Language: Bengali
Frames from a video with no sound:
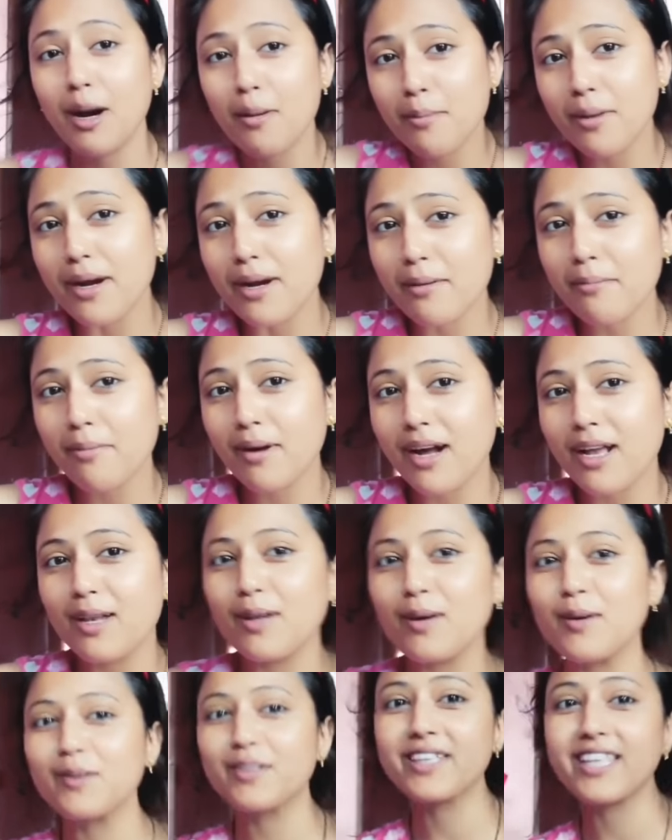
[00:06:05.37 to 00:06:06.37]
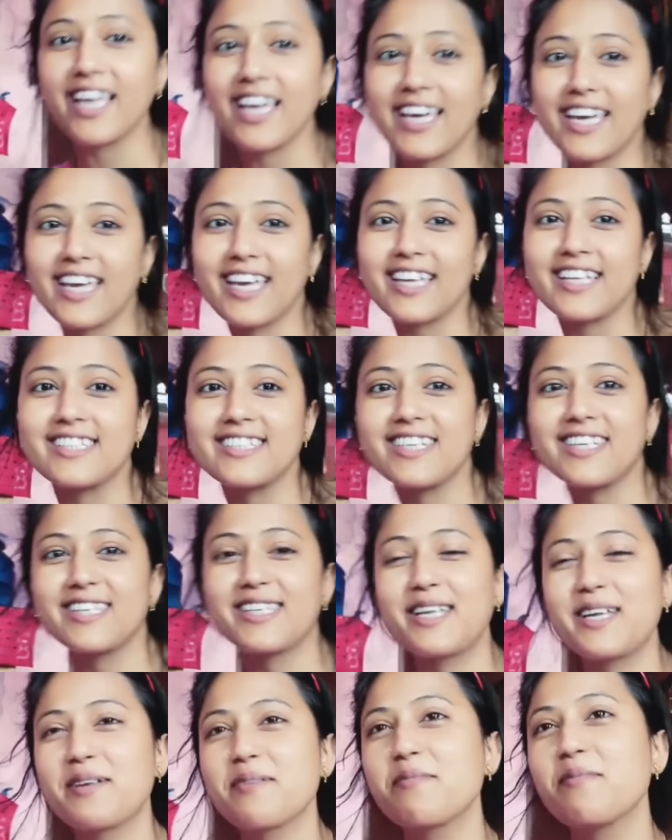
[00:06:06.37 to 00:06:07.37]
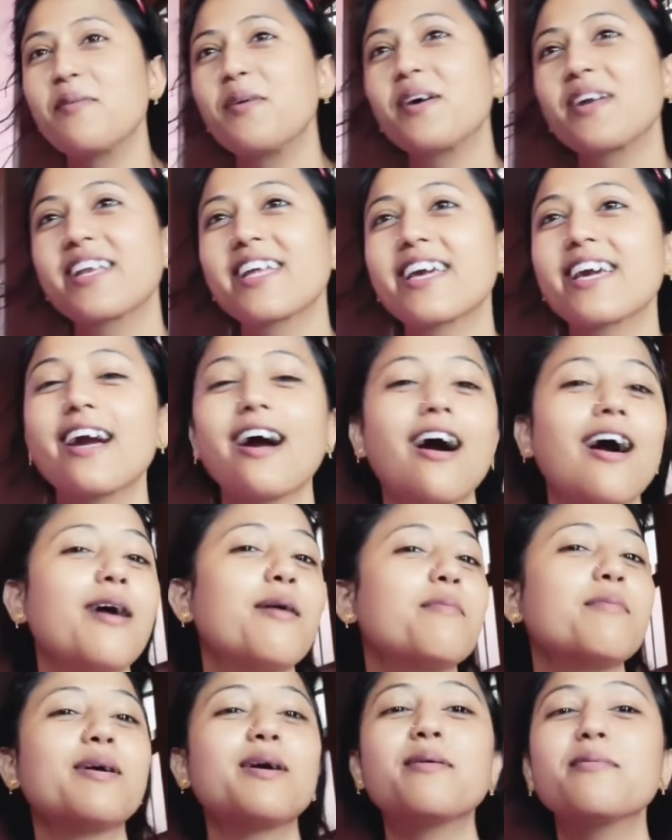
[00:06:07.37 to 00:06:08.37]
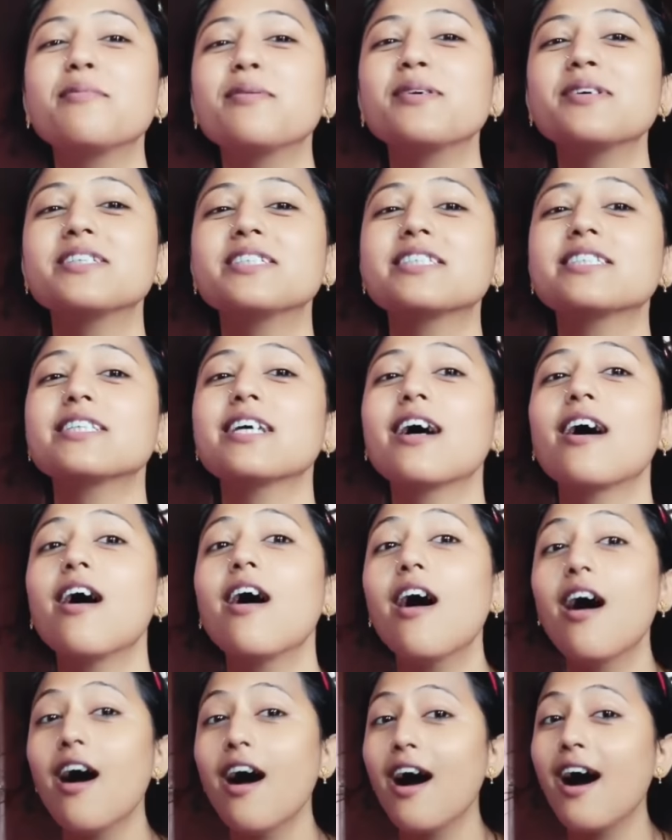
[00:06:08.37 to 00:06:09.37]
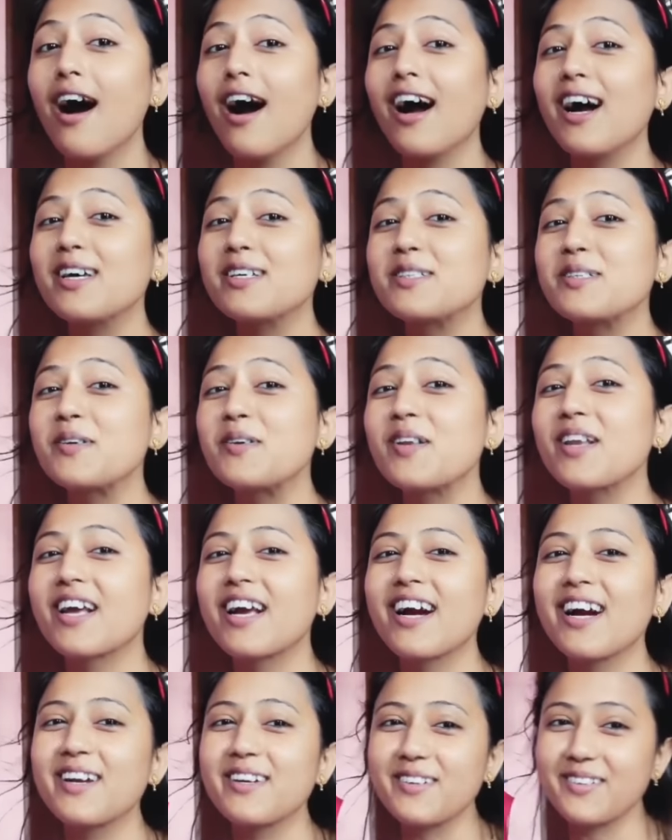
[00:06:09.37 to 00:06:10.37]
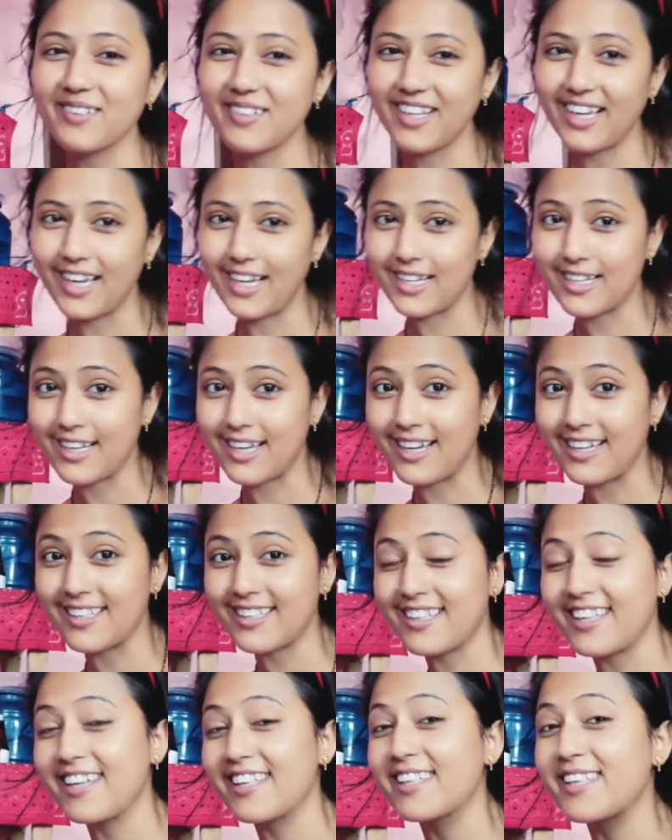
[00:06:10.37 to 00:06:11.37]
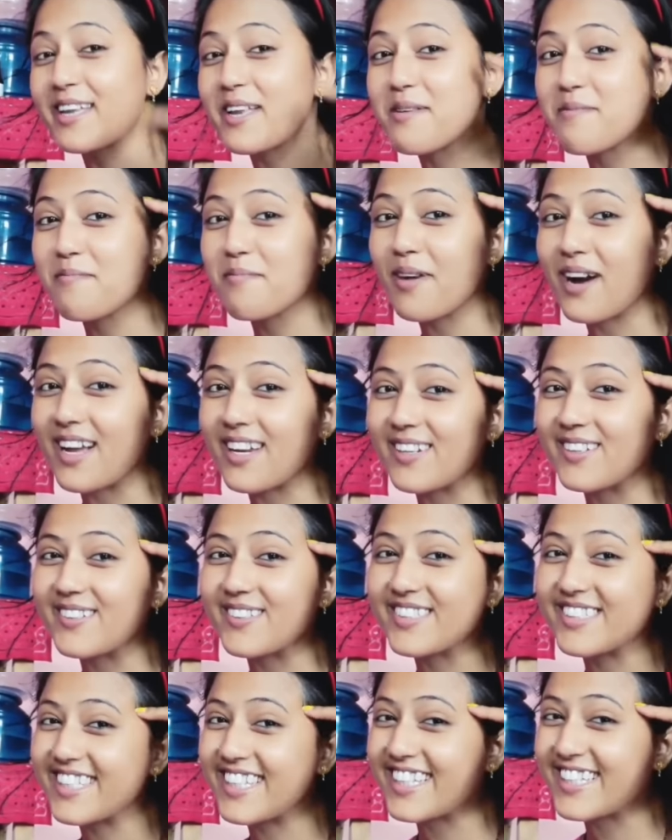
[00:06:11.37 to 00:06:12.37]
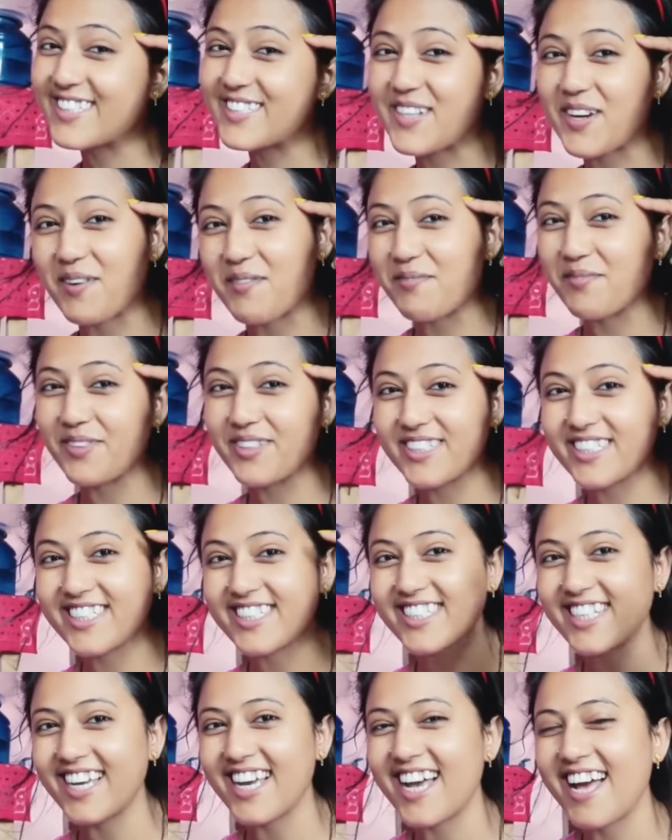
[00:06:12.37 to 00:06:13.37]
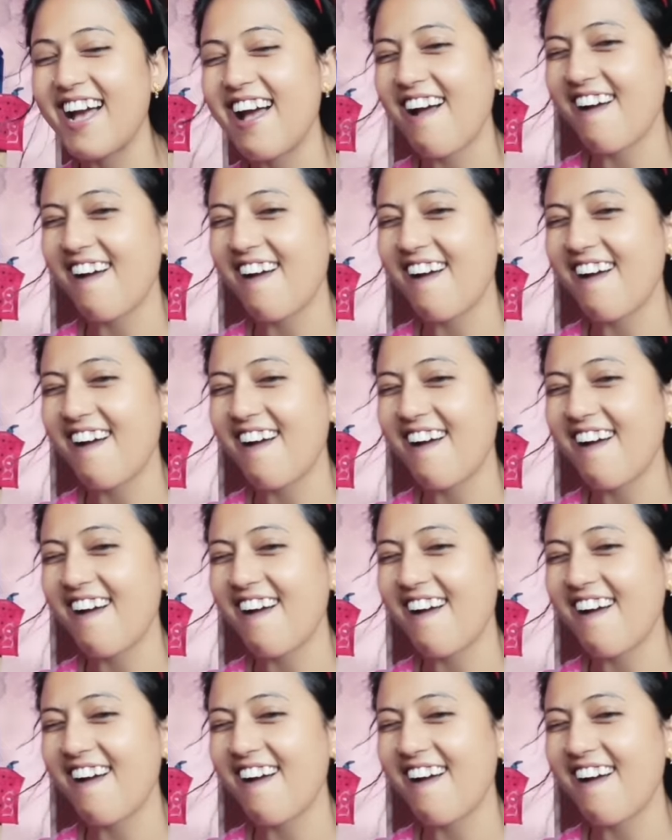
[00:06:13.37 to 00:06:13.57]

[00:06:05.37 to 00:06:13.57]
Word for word: আমার ভালো দেখে যাদের মনে আমাবস্যা আসল কারণ এটাই তাদের মানসিক সমস্যা